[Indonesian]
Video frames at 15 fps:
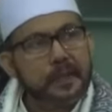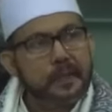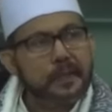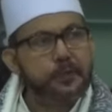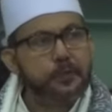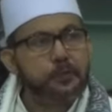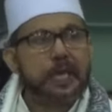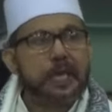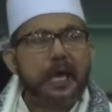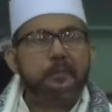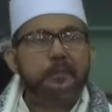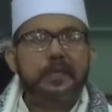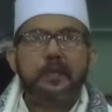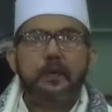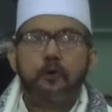itu
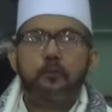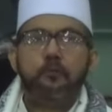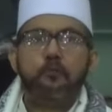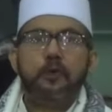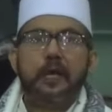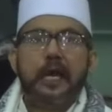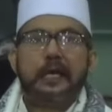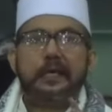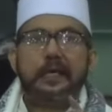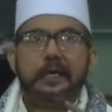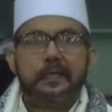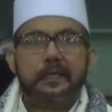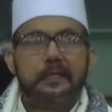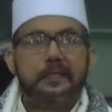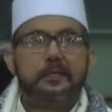Nabi kalau pulang
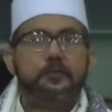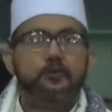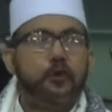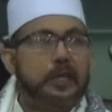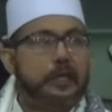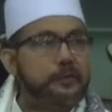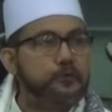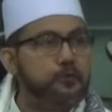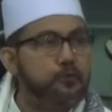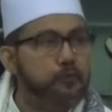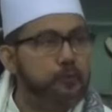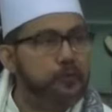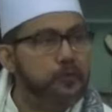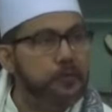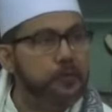dari sholat
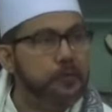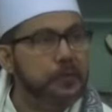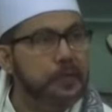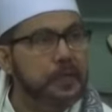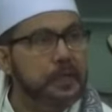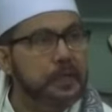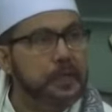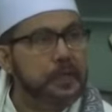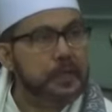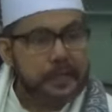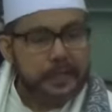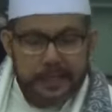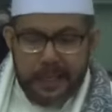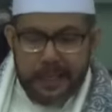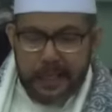subuh
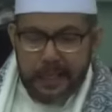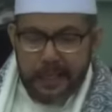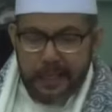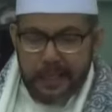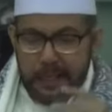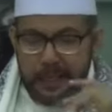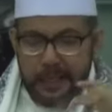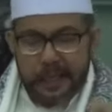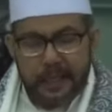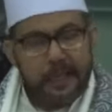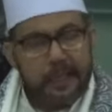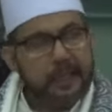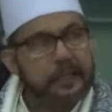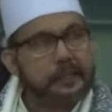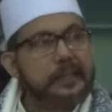dia
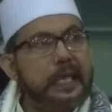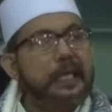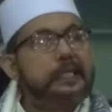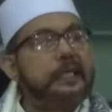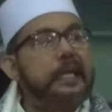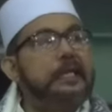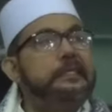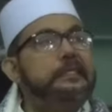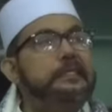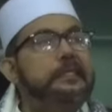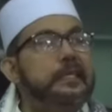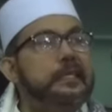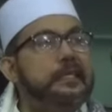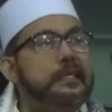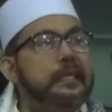tanya
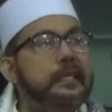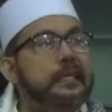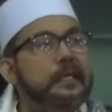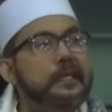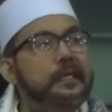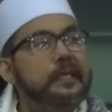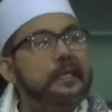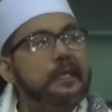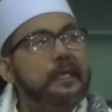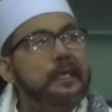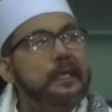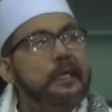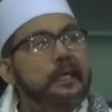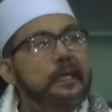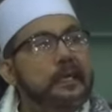istrinya
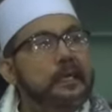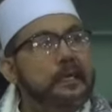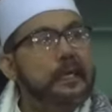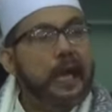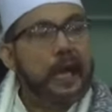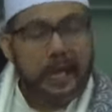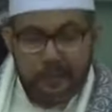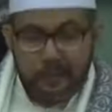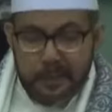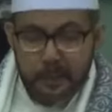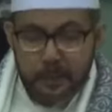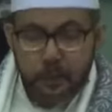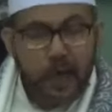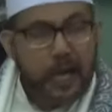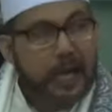ya hal
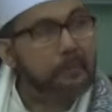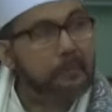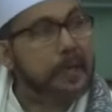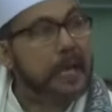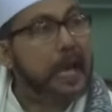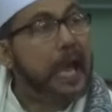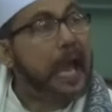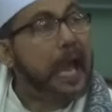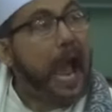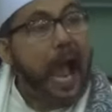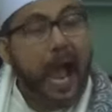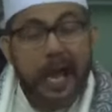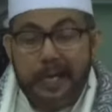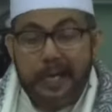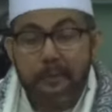min to'am
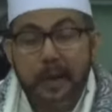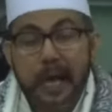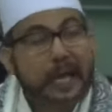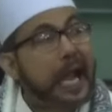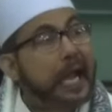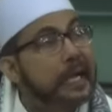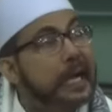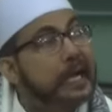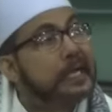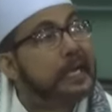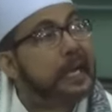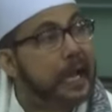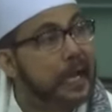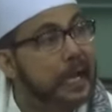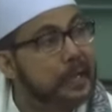ada makanan
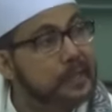nggak?